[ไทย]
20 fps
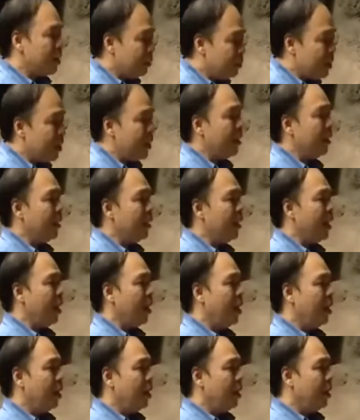
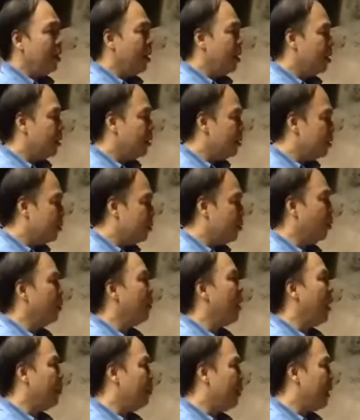2544 เนี่ยนะ
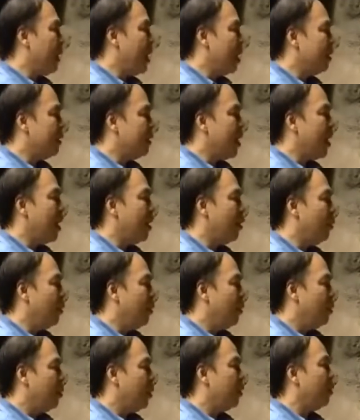สมเด็จพระนางเจ้า
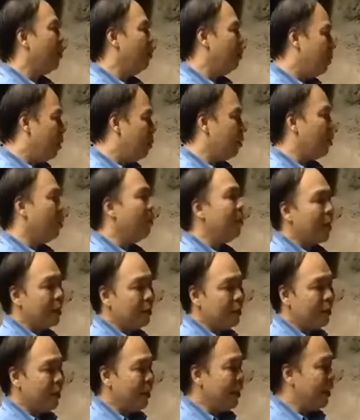พระบร
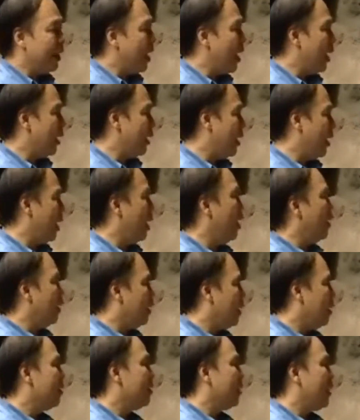มราชินีนาถเนี่ย
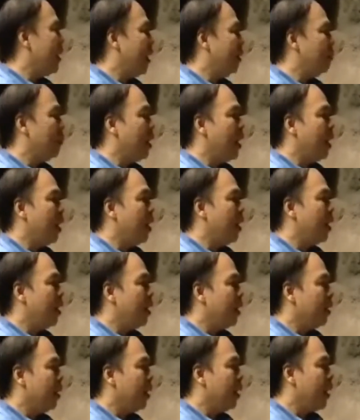ได้เสด็จมา
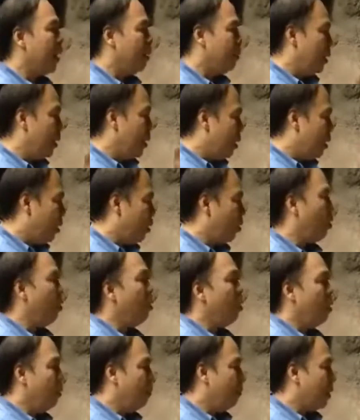นะบ
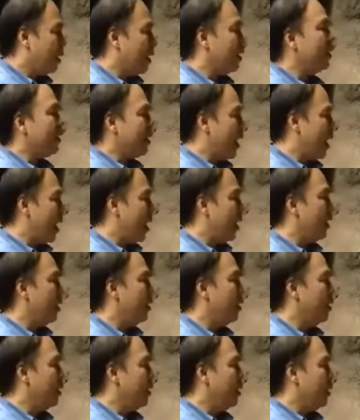แล้วก็พระราชทา
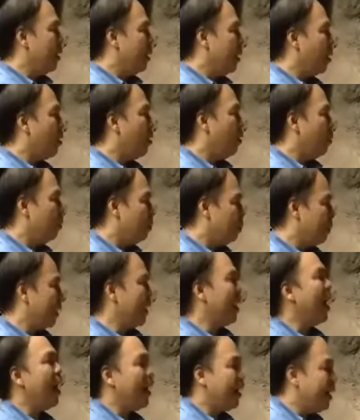นแล้วก็
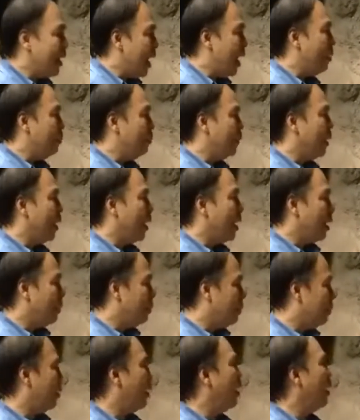ประธานนาม
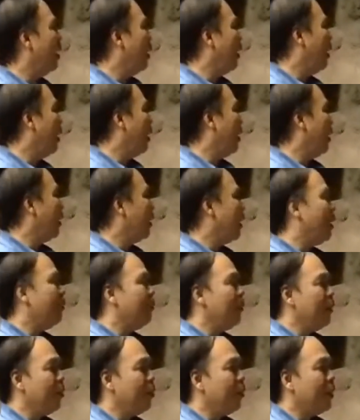นะครับให้ให้ให้
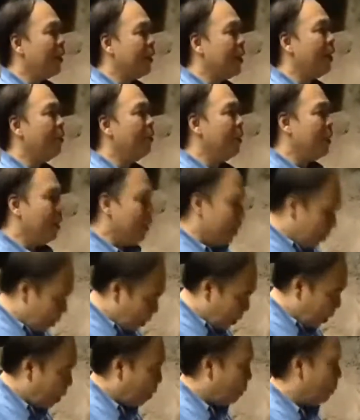ถ้ำนี้ว่าถ้ำนี้
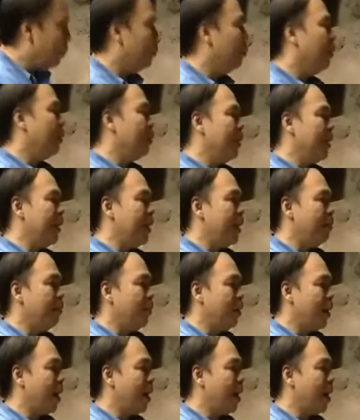แก้วกบว่าเป็น